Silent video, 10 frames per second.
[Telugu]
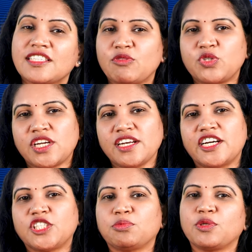సంవత్సరాలు
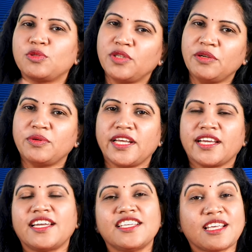గడిచిపోతూనే ఉన్నాయి
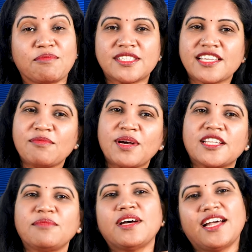కానీ సమస్యలు
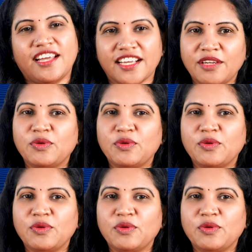మాత్రం అలాగే